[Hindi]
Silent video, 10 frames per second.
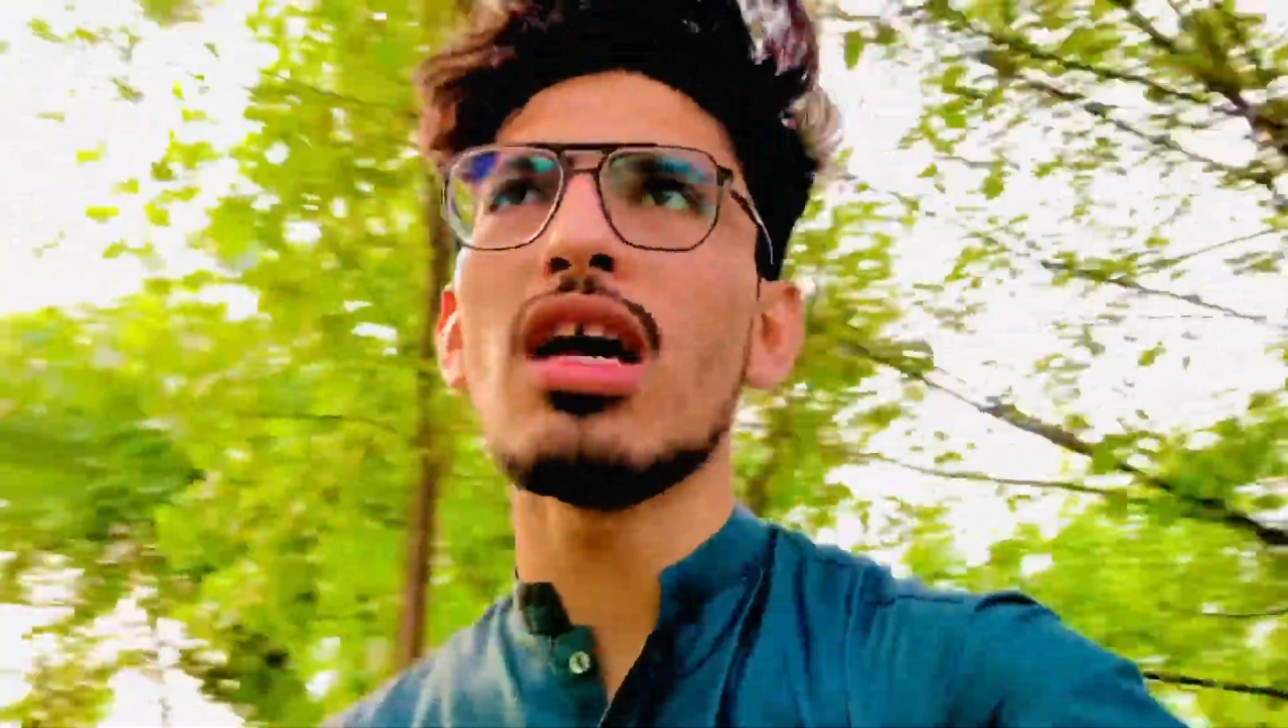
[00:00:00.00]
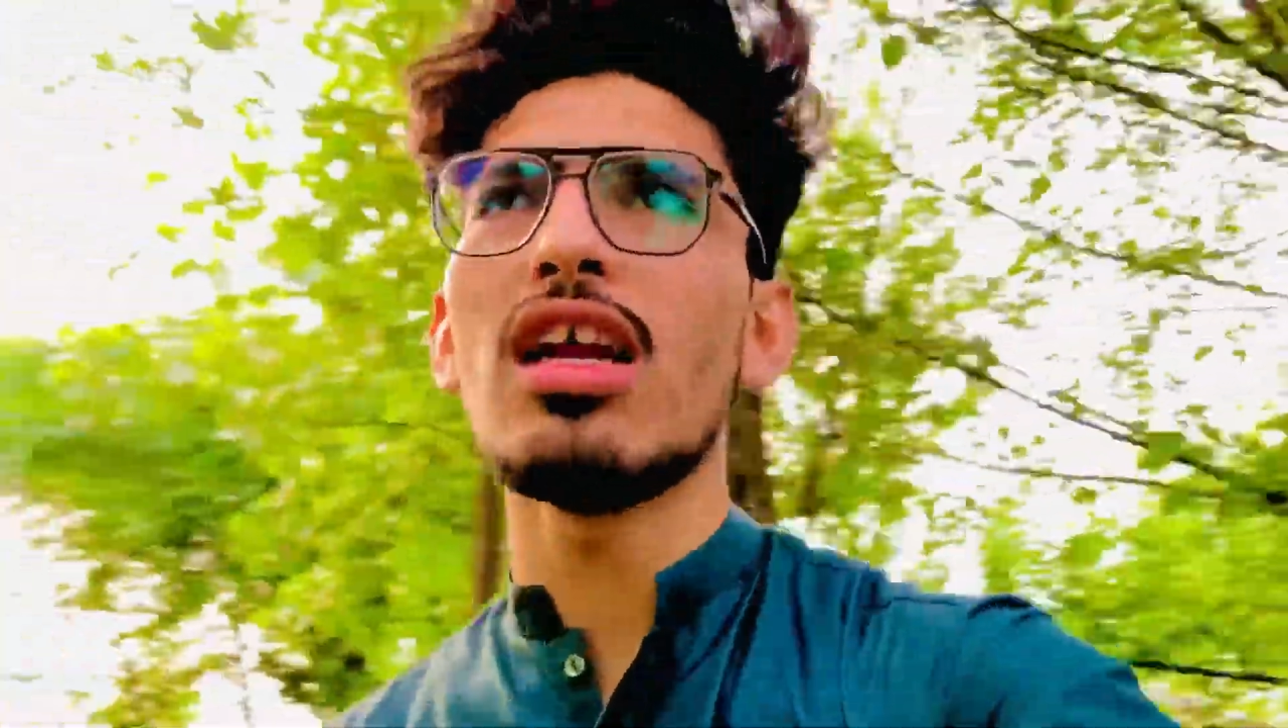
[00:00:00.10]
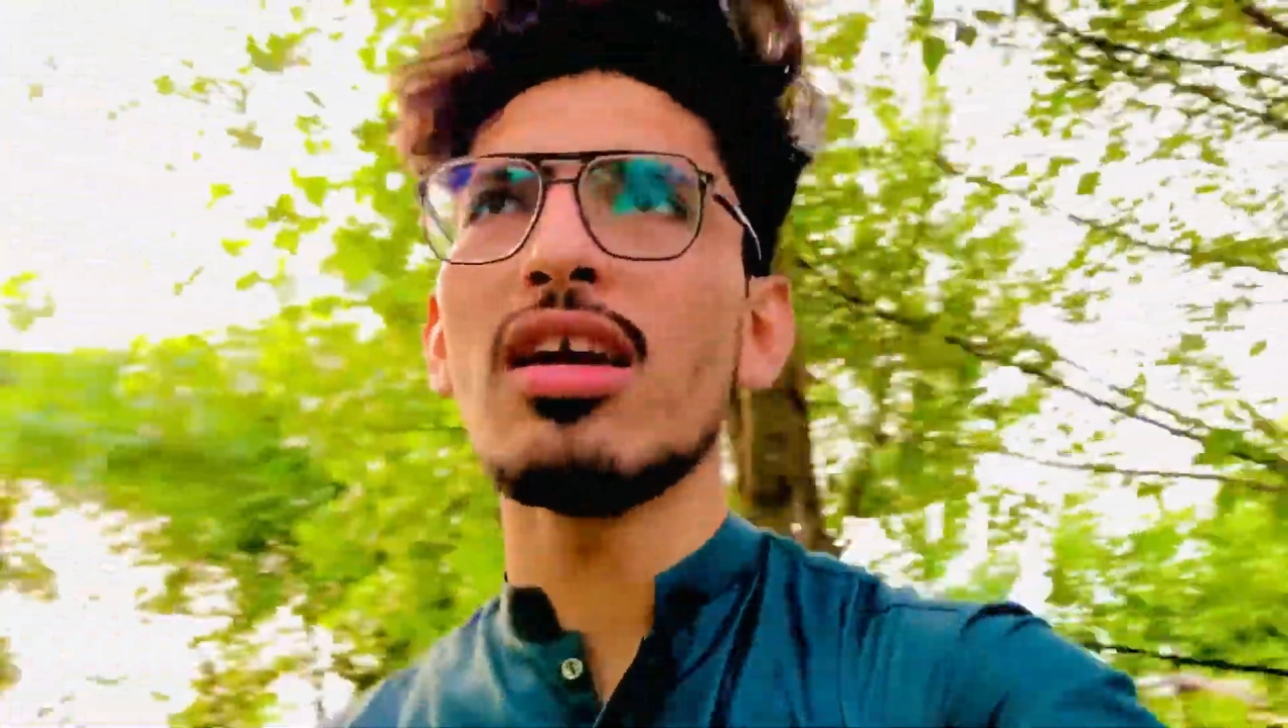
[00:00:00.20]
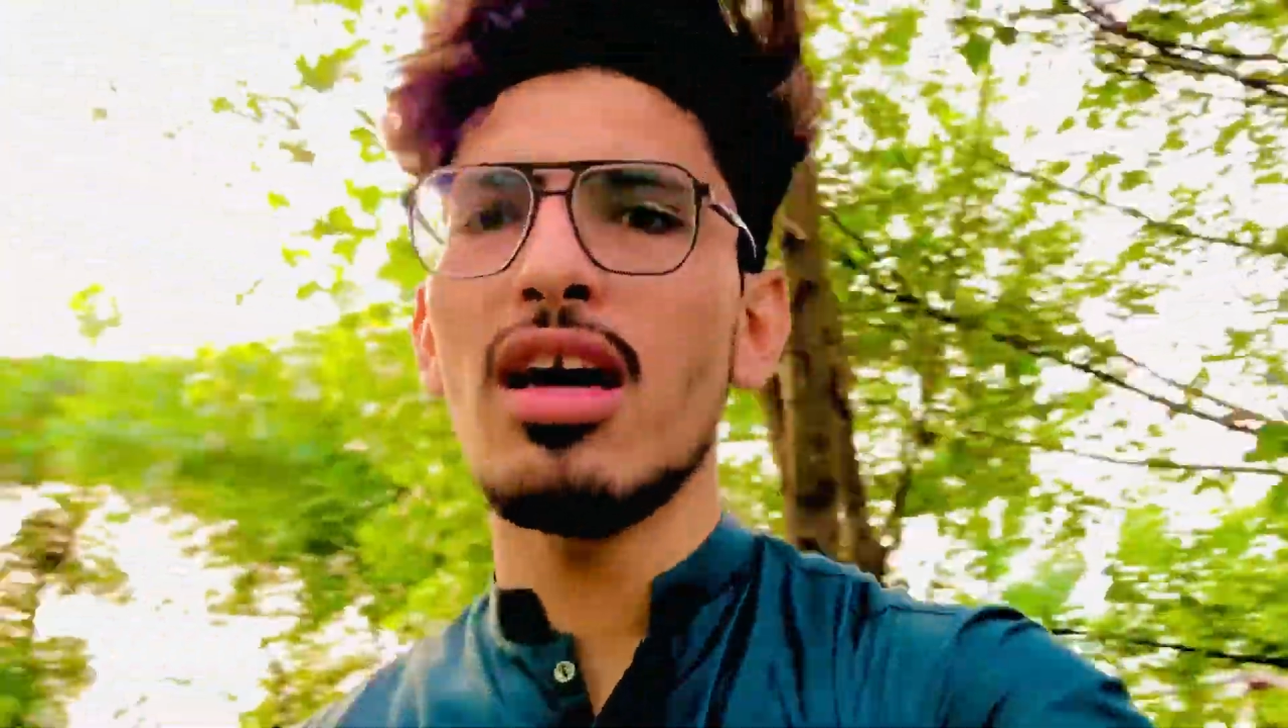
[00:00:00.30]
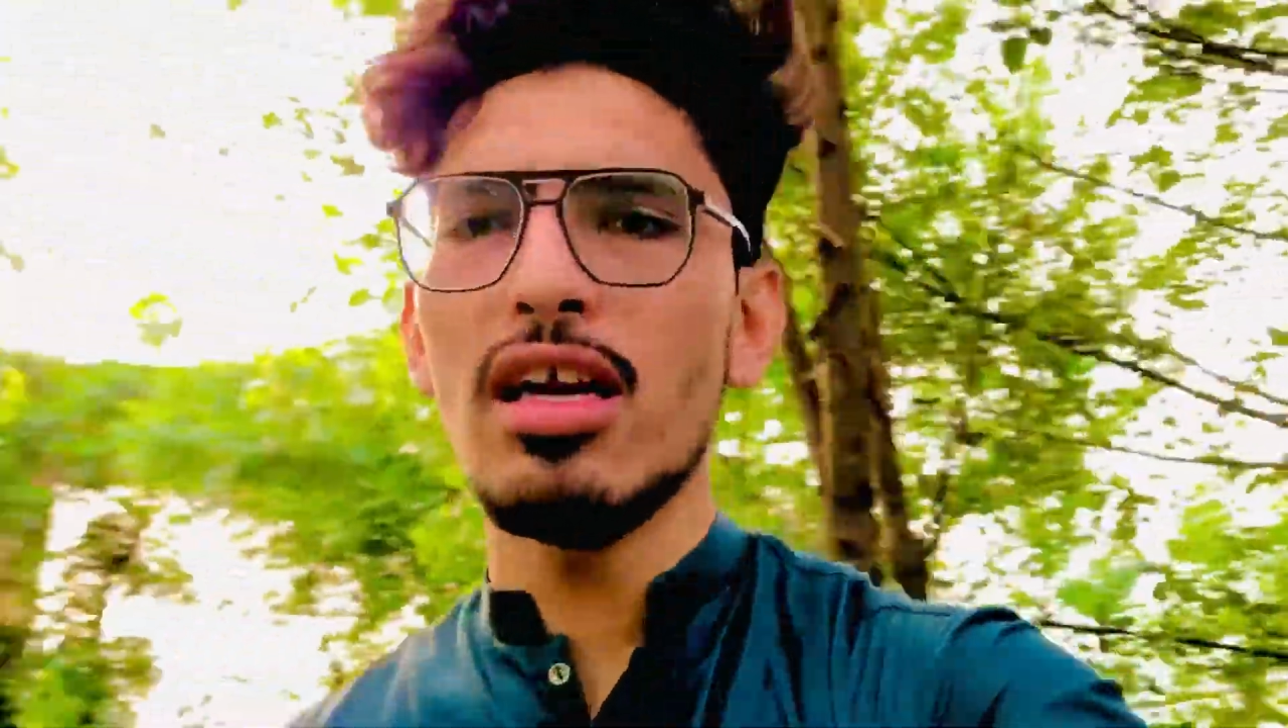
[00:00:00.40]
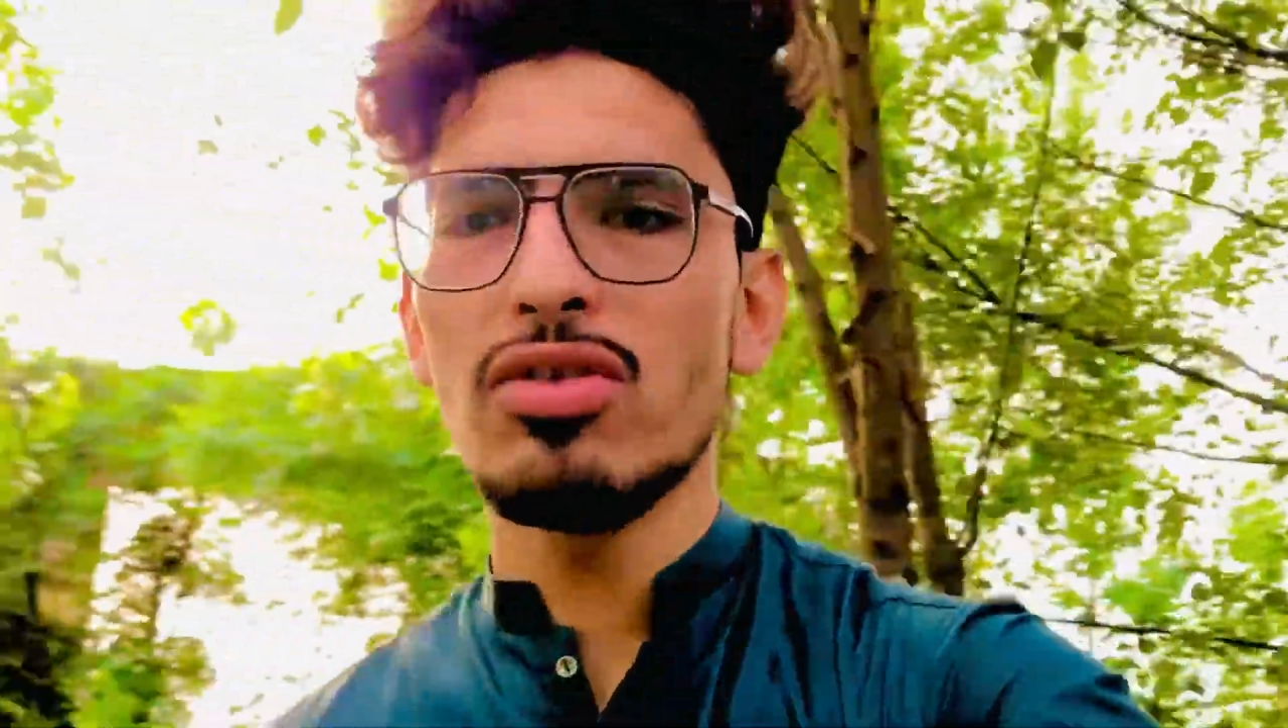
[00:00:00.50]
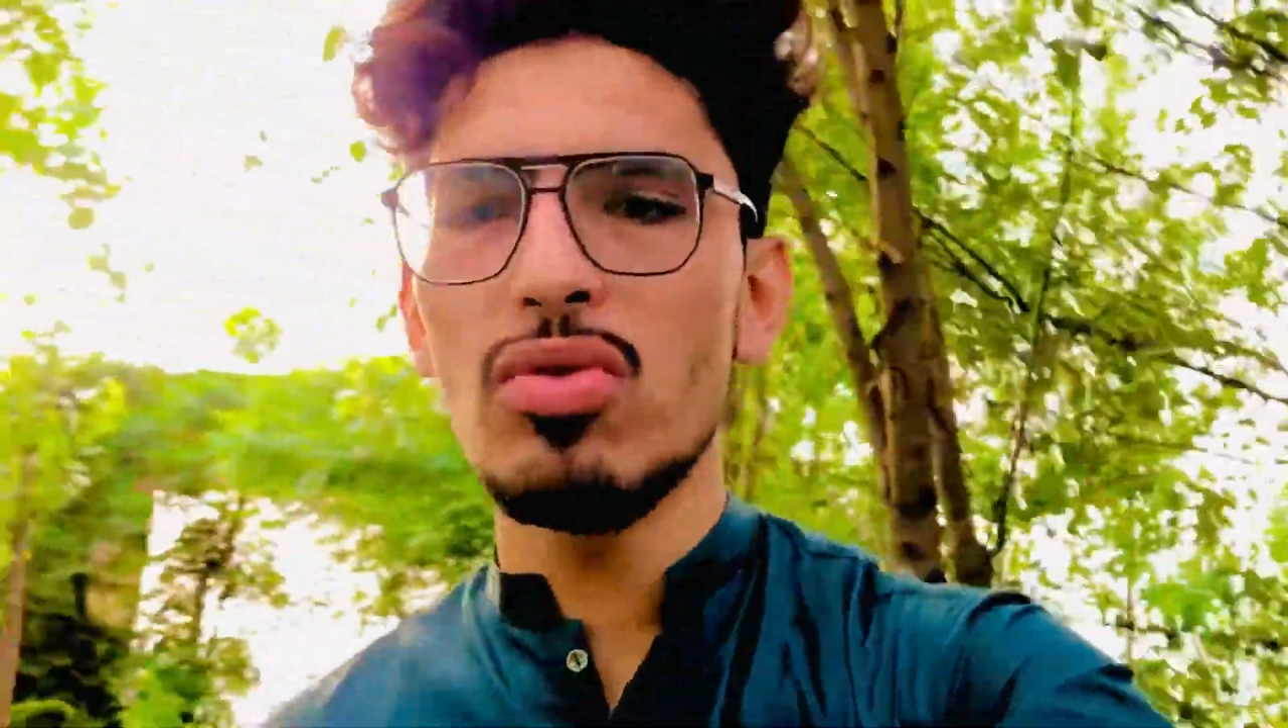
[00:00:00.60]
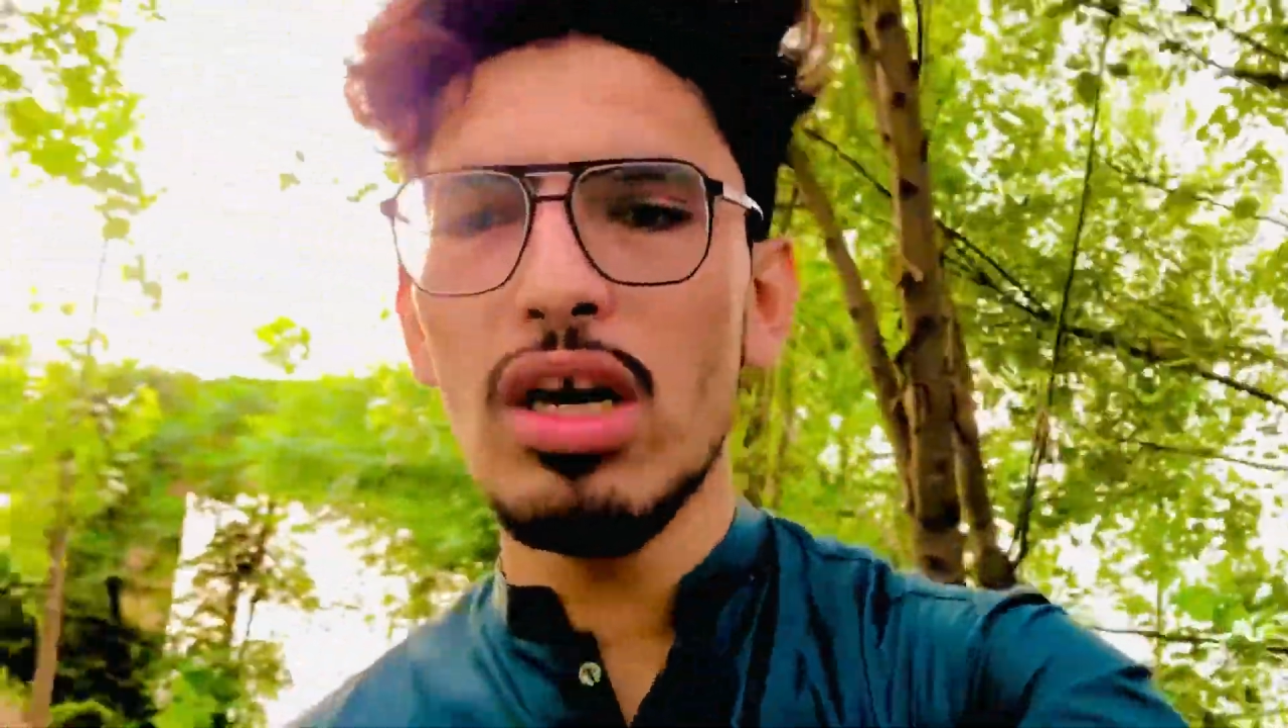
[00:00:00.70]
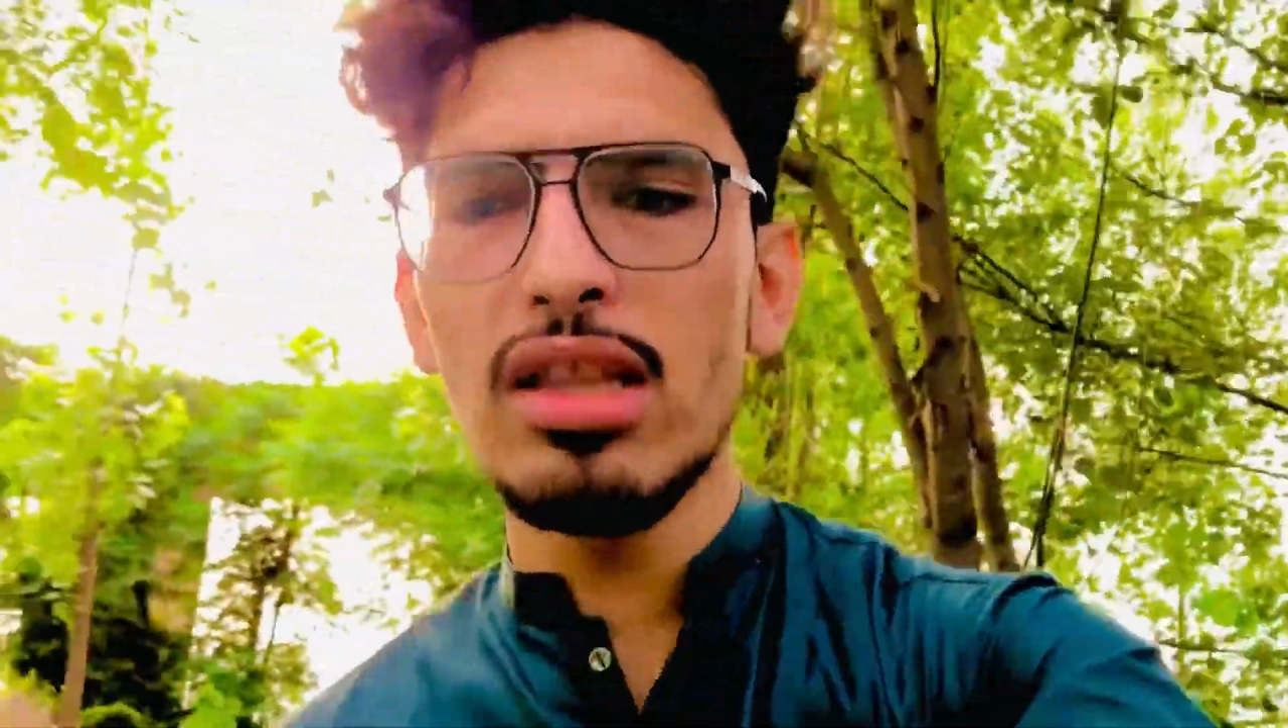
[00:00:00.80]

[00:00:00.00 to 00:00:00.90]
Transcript: जाले निकालने शुरू